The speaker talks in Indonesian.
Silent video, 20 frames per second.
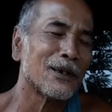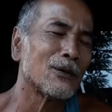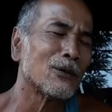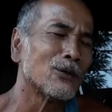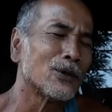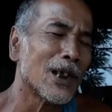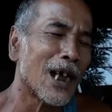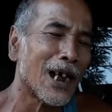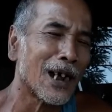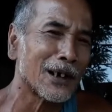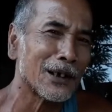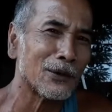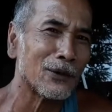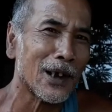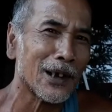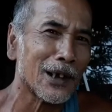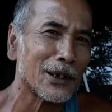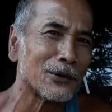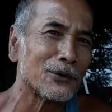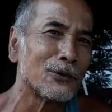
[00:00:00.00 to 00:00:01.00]
undangan niku
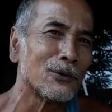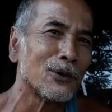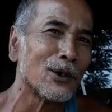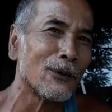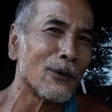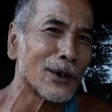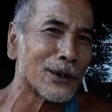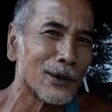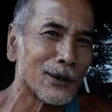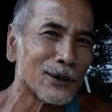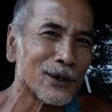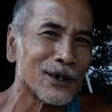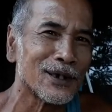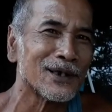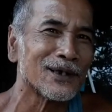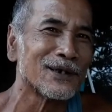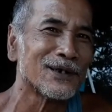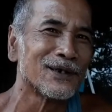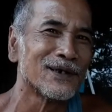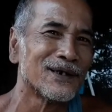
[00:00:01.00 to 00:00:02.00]
rakyat kula wasanten
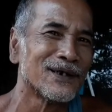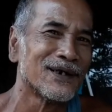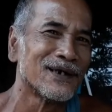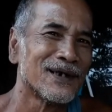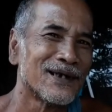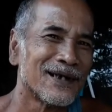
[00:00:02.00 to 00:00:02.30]
niku. Oh.